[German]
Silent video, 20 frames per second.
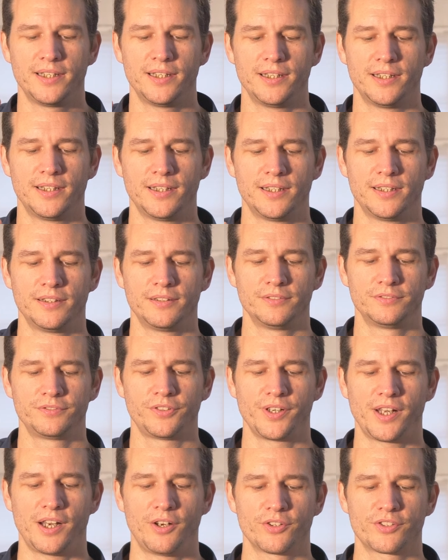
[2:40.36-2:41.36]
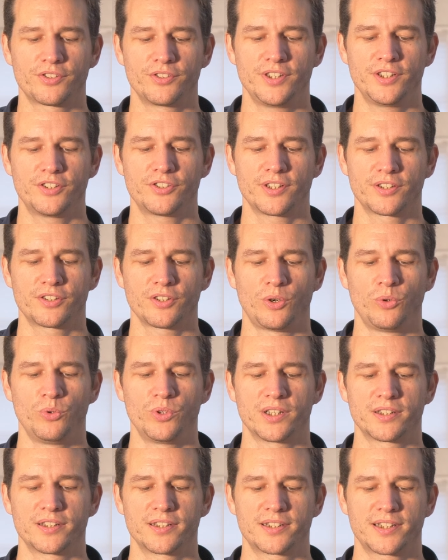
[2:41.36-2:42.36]
äh, von außen, siehst du das, oh,
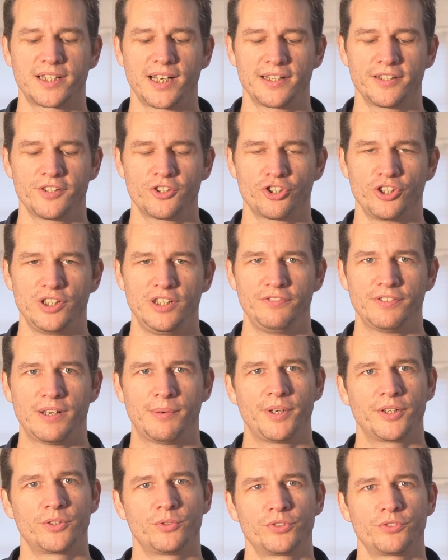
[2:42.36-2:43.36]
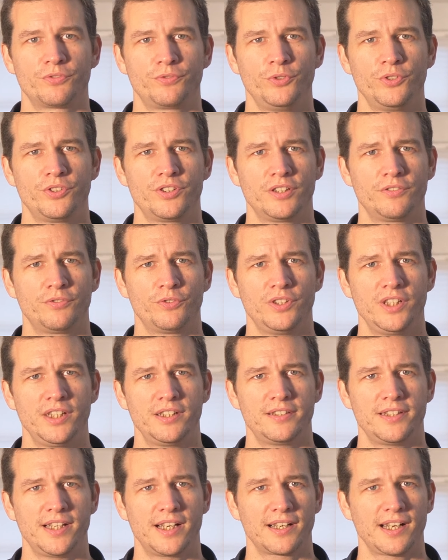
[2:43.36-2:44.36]
das ist ganz schief, aber das fühlt sich für
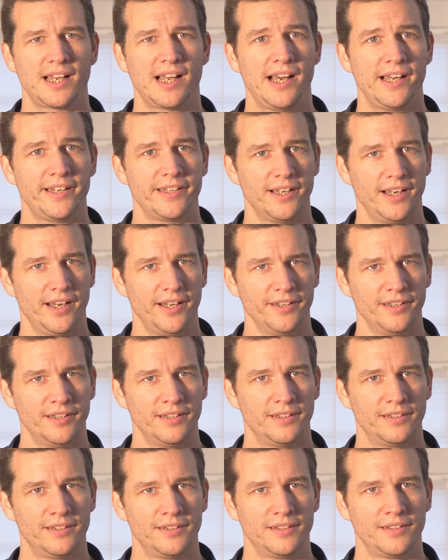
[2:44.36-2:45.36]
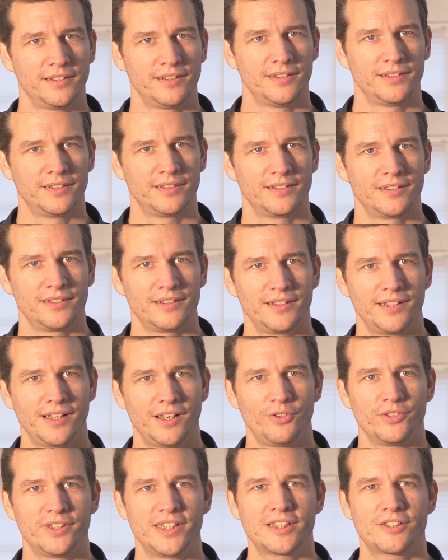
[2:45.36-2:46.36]
dich sehr gerade an. Ja,
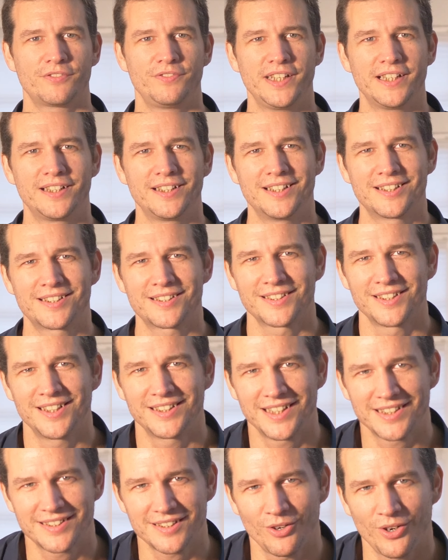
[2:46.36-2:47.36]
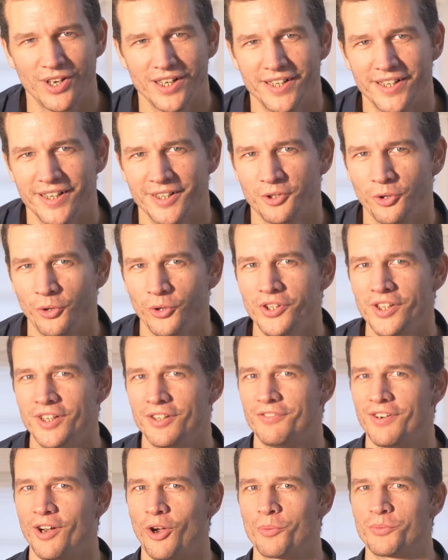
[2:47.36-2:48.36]
und deswegen ist das auch einer der
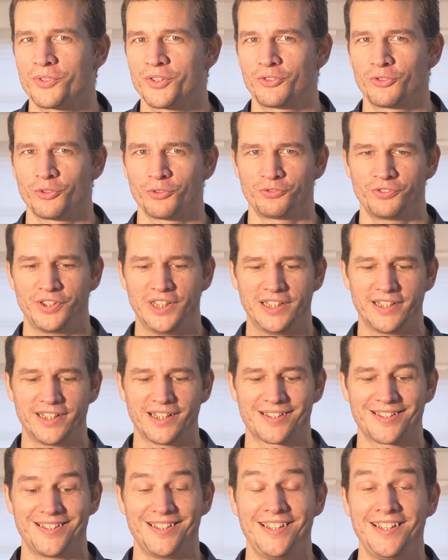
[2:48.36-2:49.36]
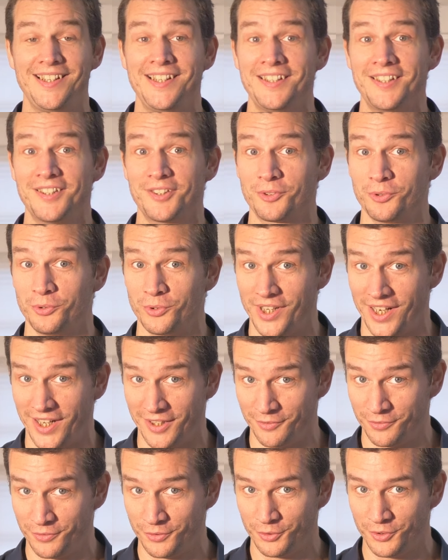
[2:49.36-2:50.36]
Gründe, warum sich für viele das nicht gut
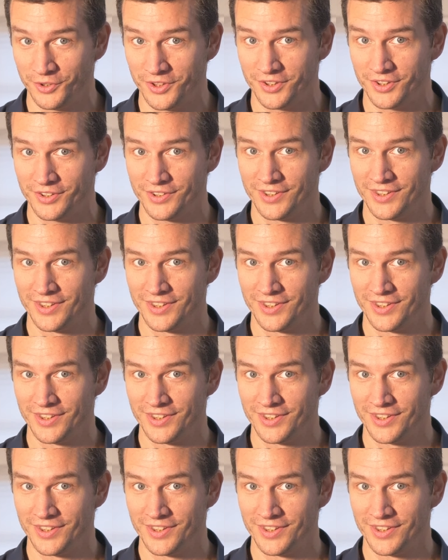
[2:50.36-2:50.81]
anfühlt,